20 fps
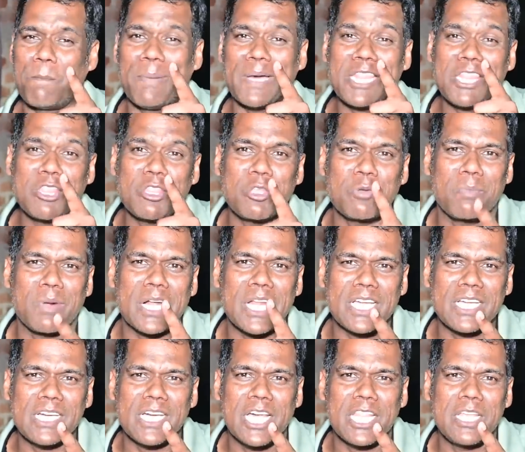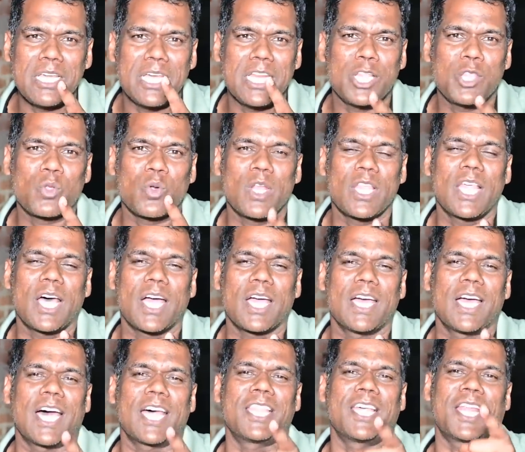பத்து மடங்கு அதிகரித்துள்ளதாக
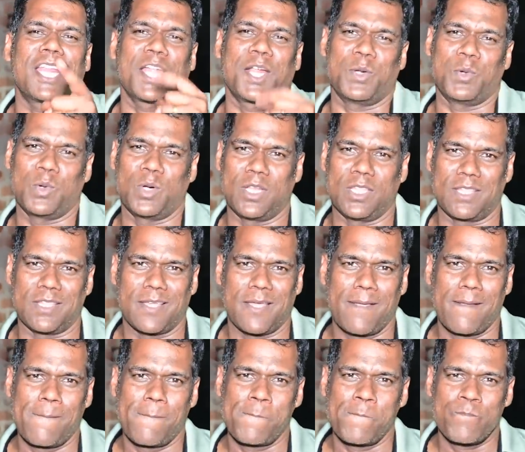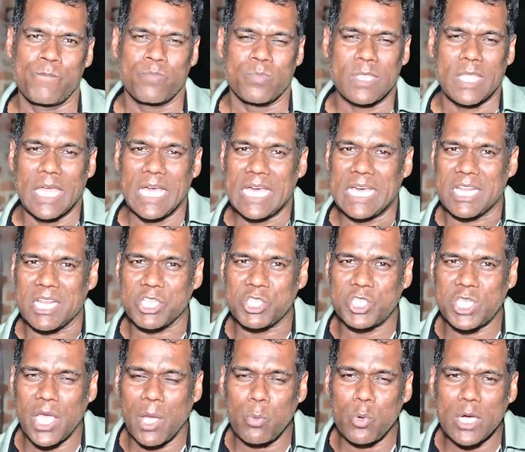ஆதாரங்கள் உள்ளது
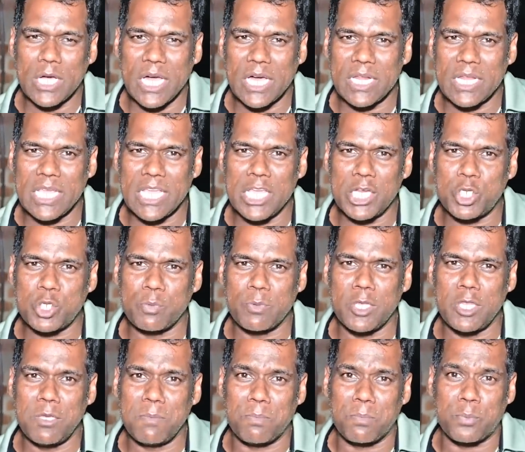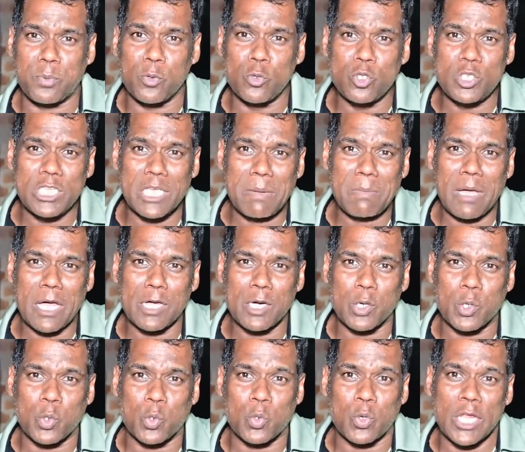ரஷ்யாவுக்கான ஏற்றுமதி
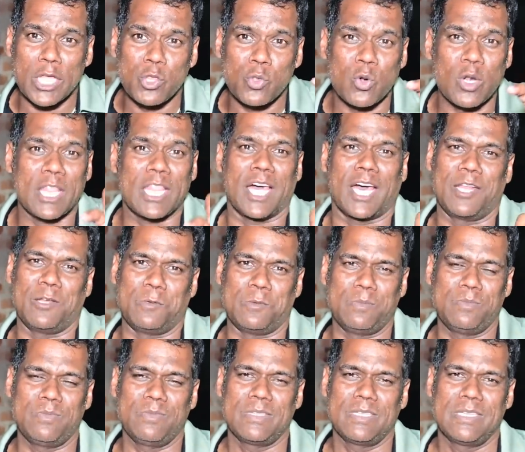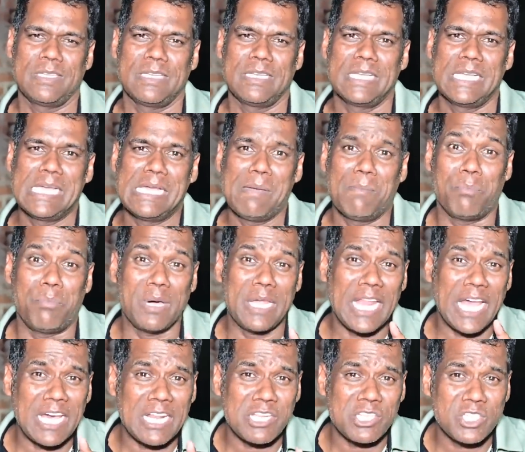பூஜ்ஜியமாக குறைந்துள்ளதாலும்
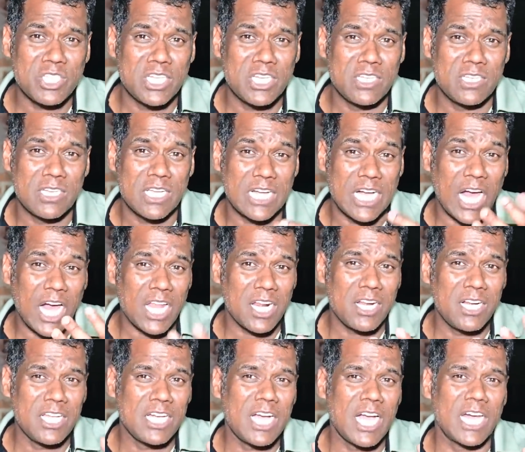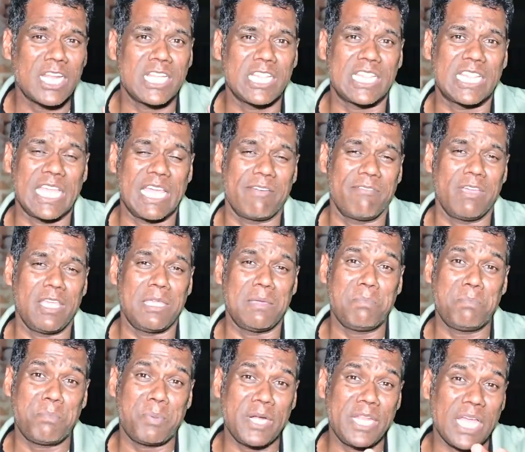பெலாரஸின் கார்களுக்கான தேவை
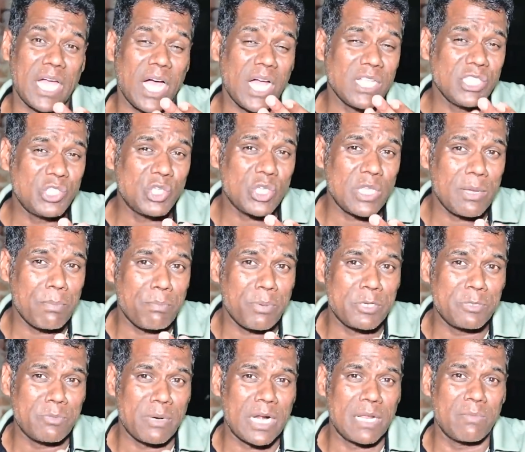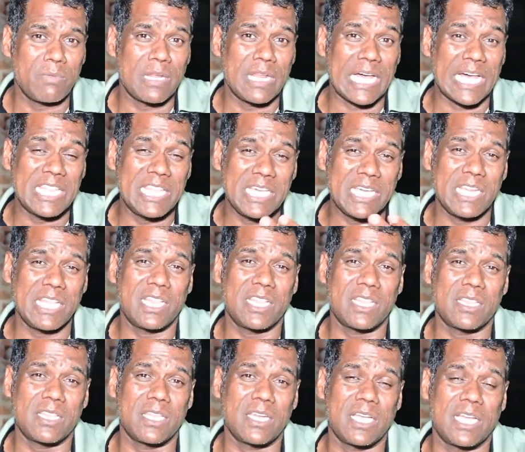இப்படி ஆச்சரியப்படும் அளவில்
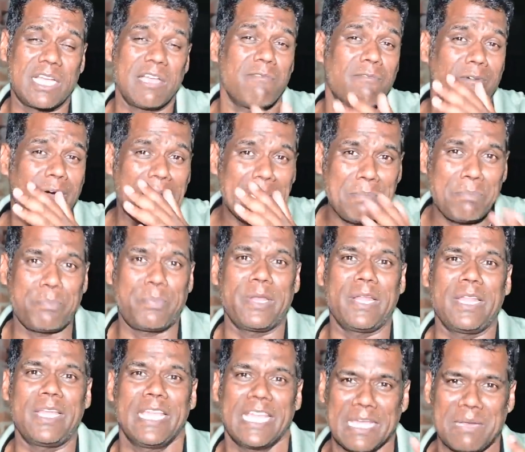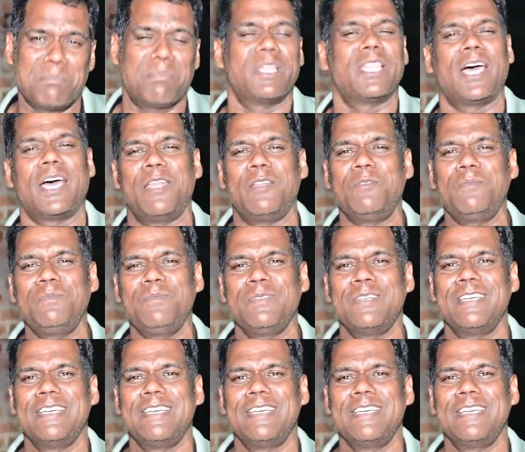அதிகரித்திருக்க வாய்ப்பில்லை என்பதாலும்